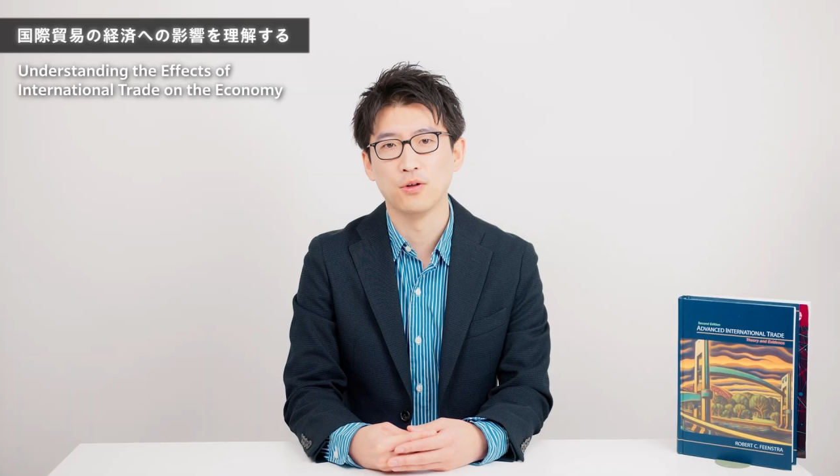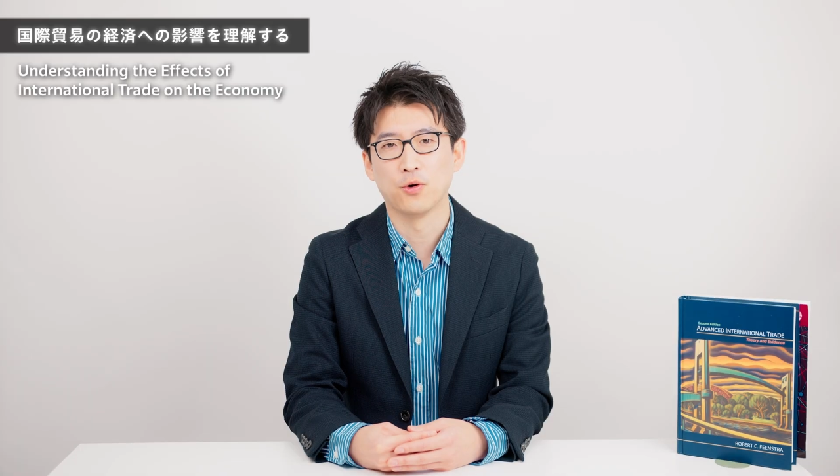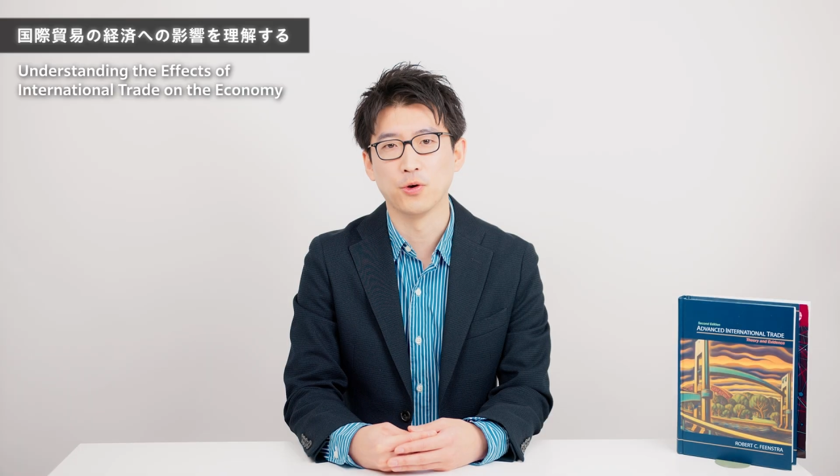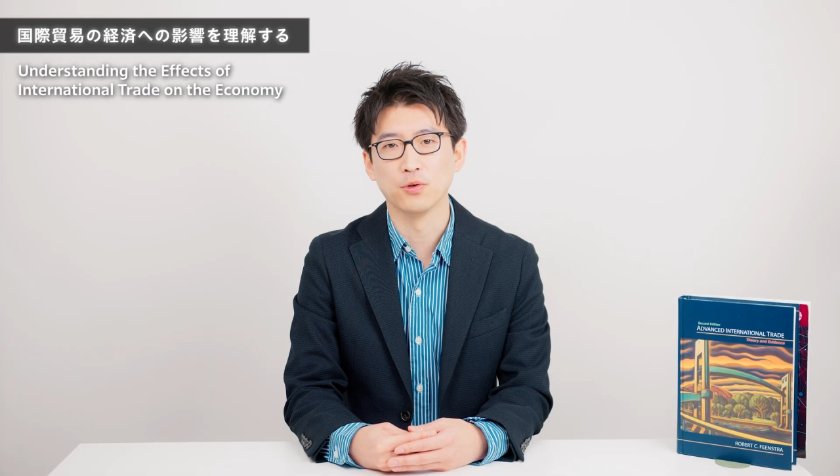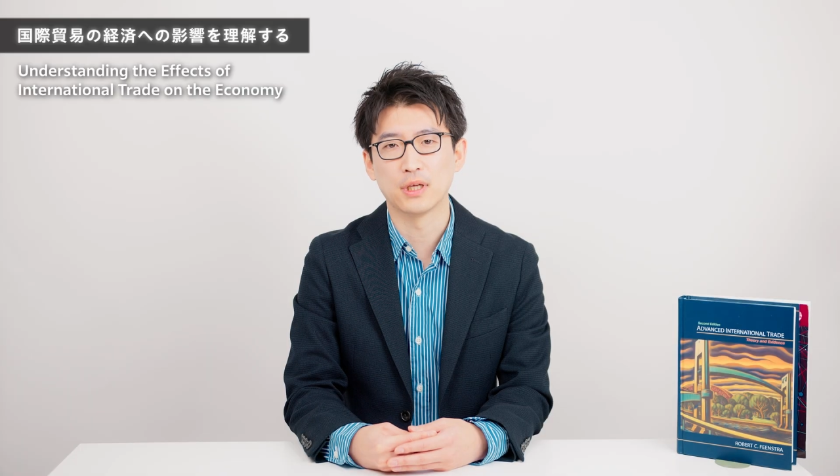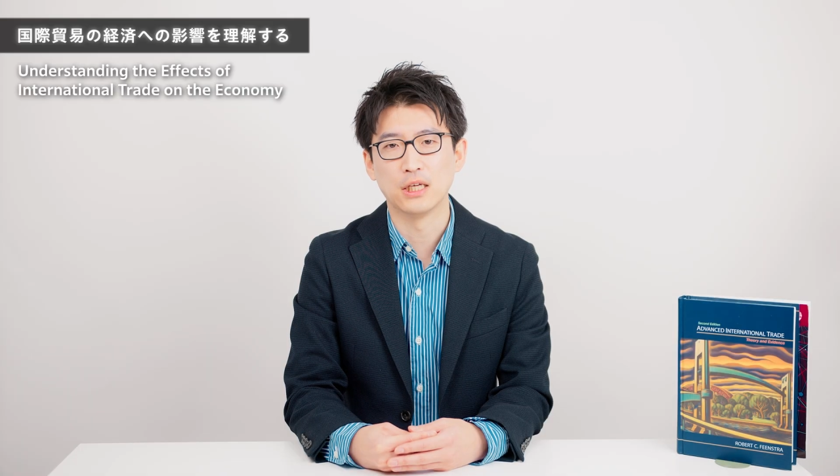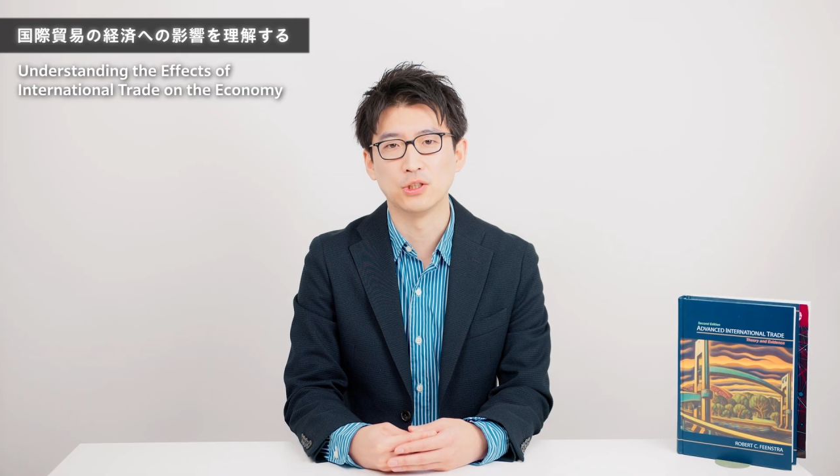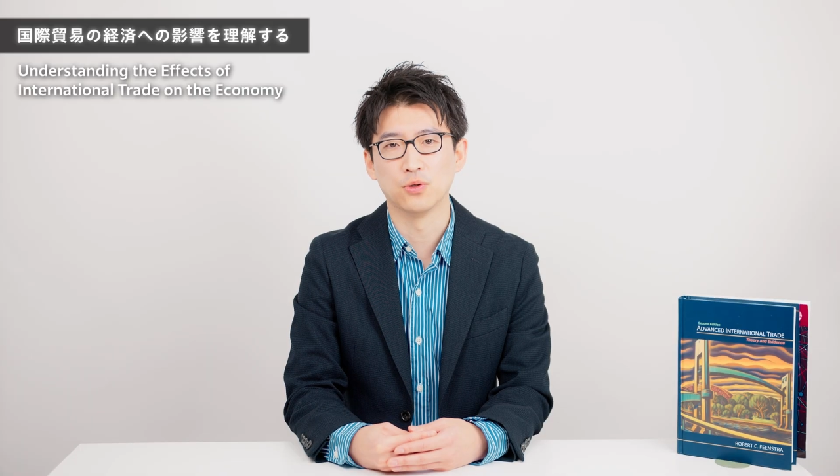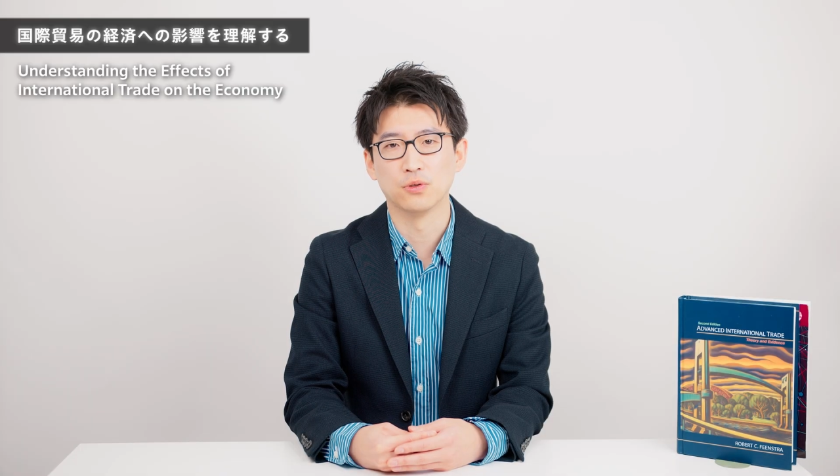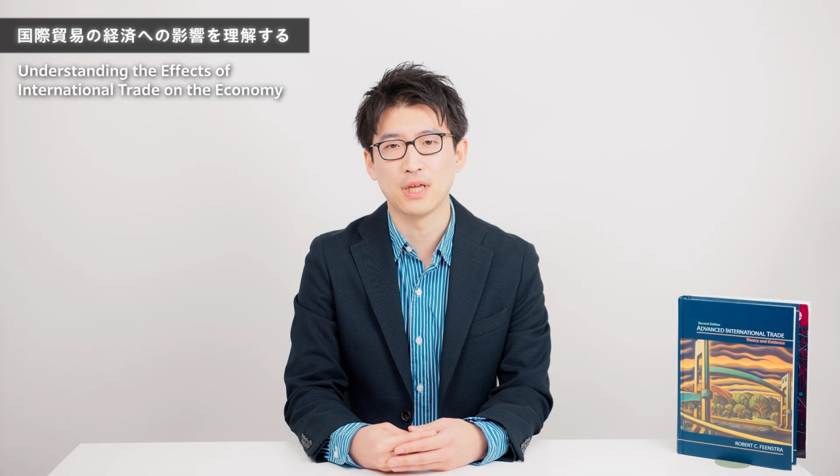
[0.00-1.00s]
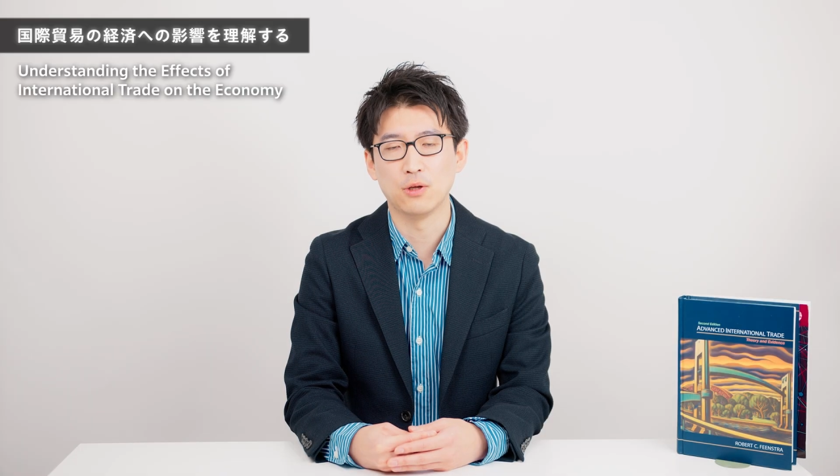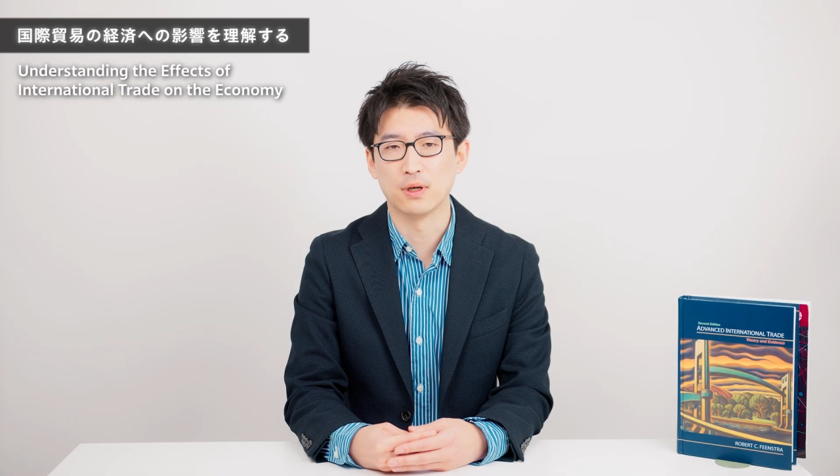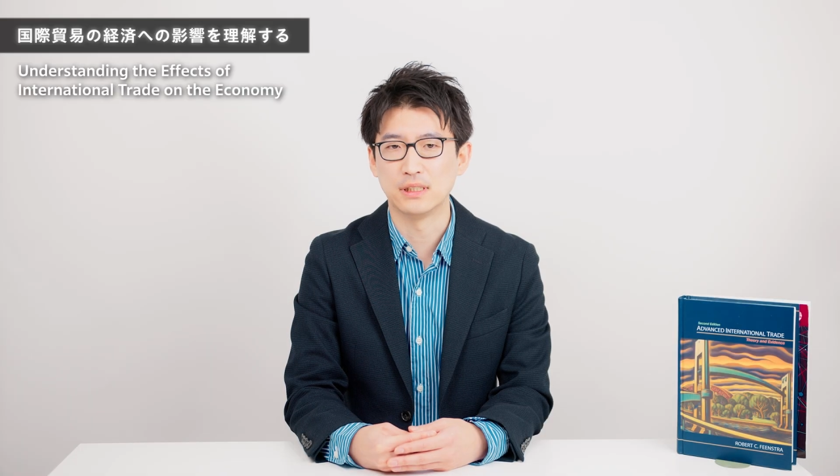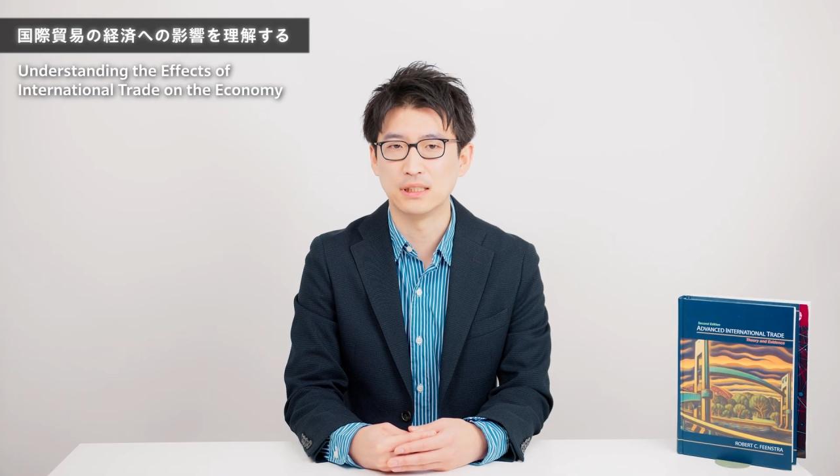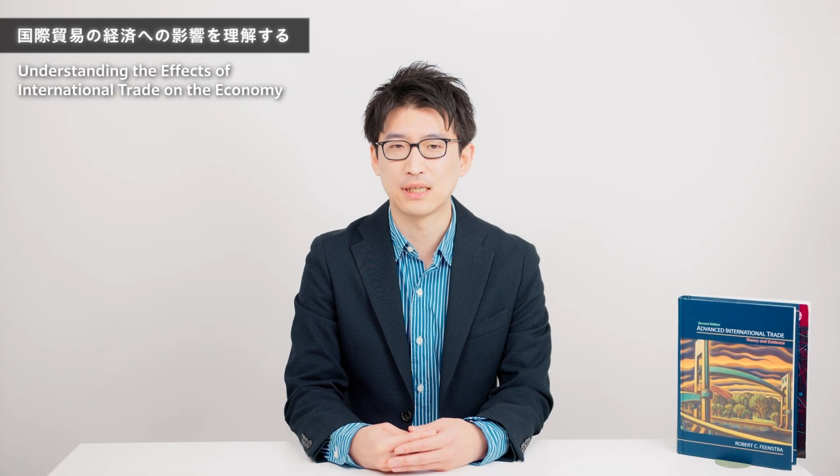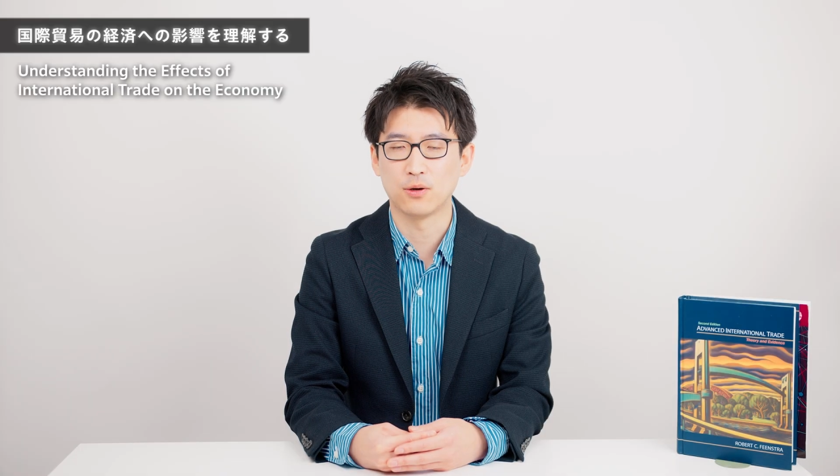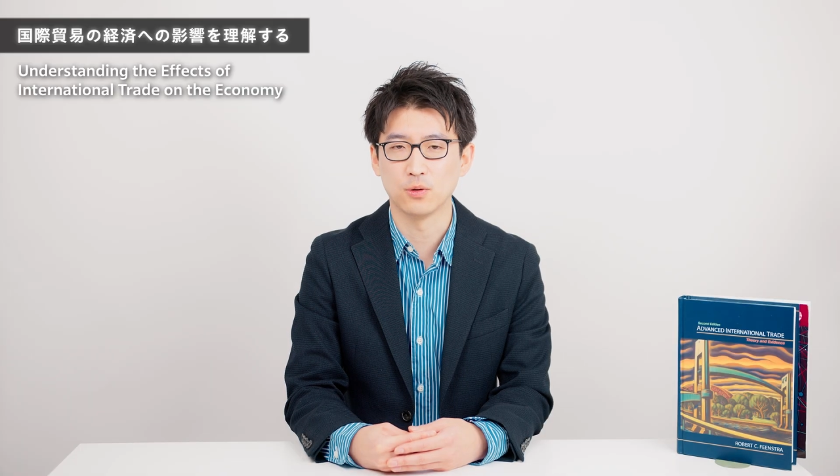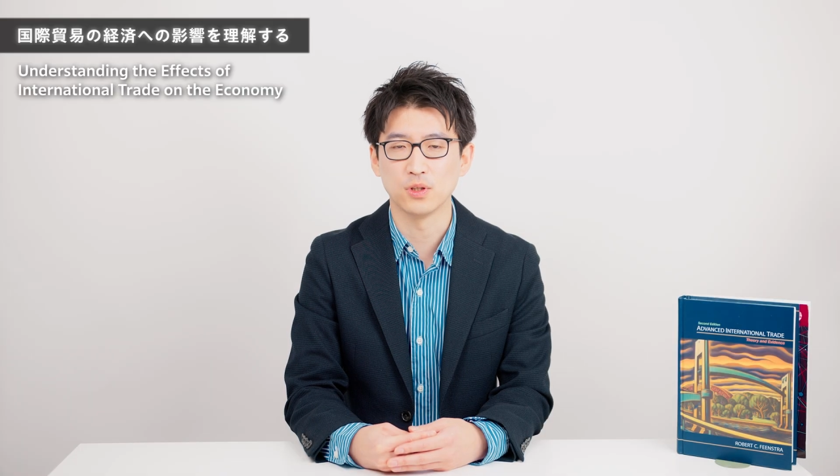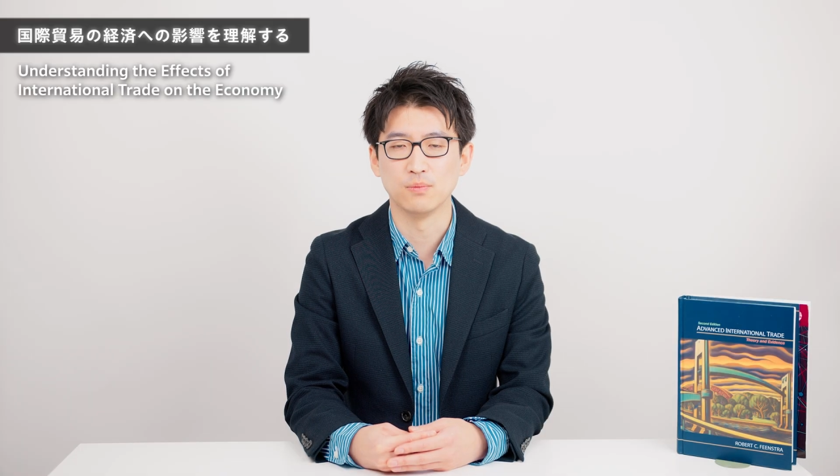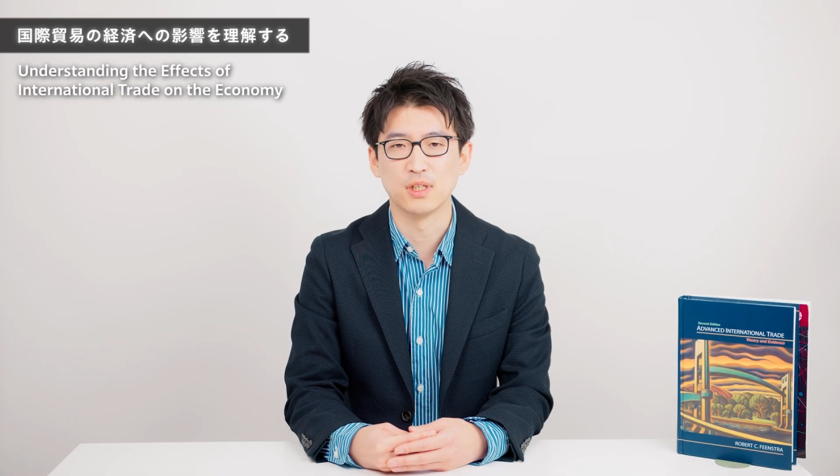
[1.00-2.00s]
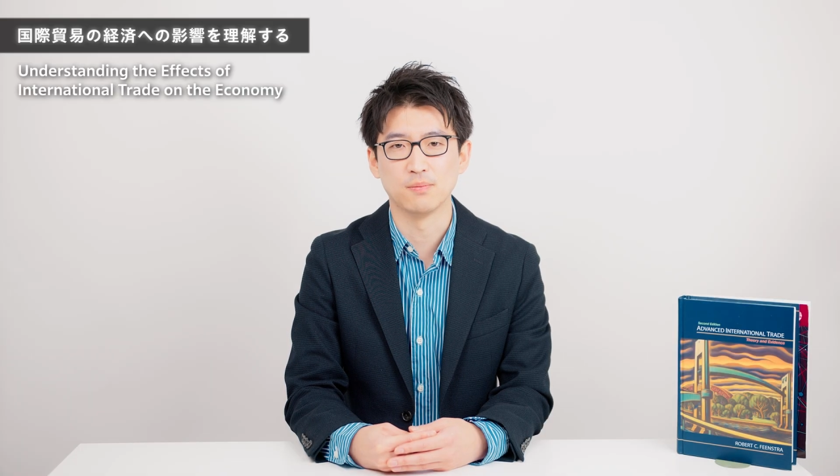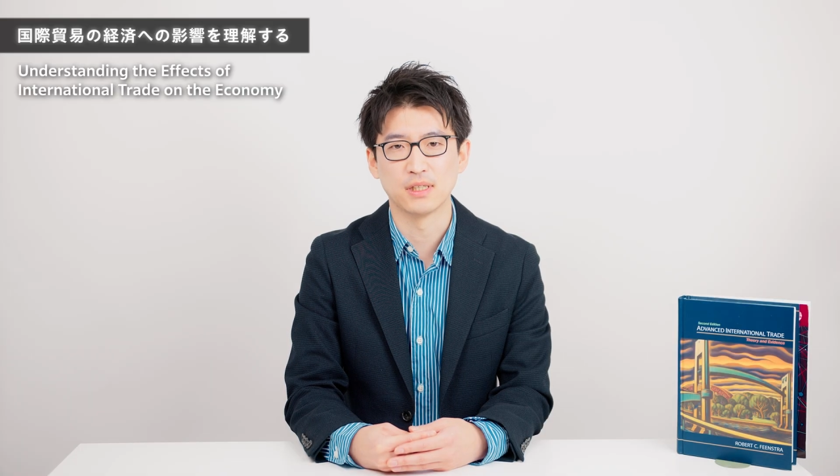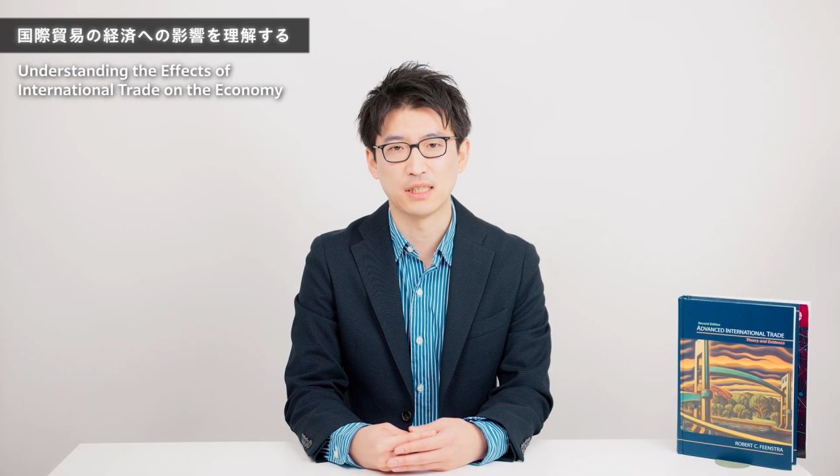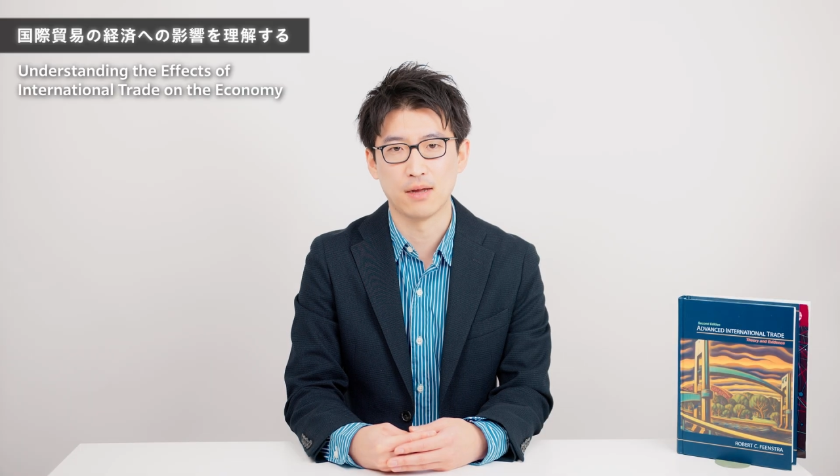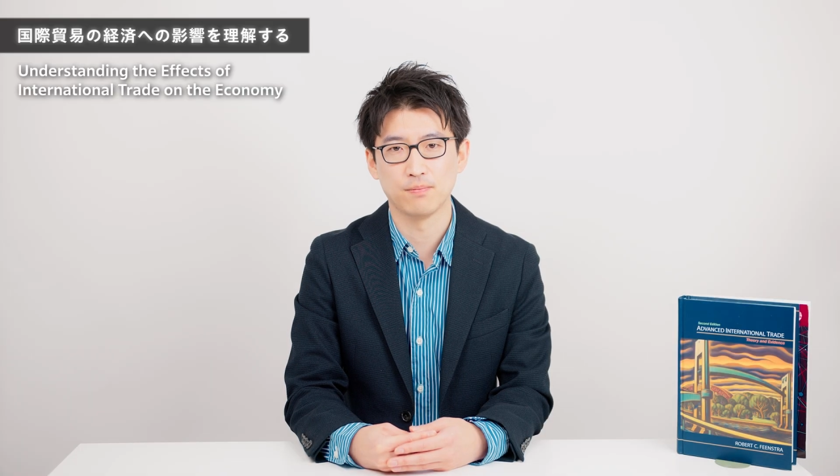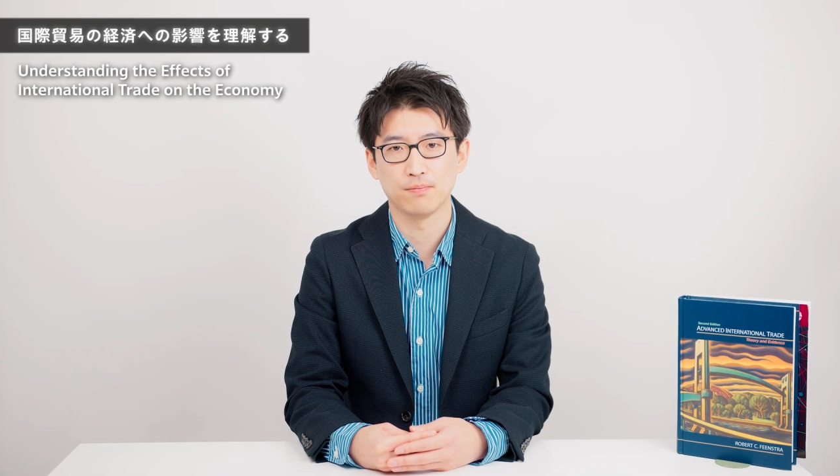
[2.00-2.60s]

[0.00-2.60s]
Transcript: 雇用の減少の程度が小さいことを示しました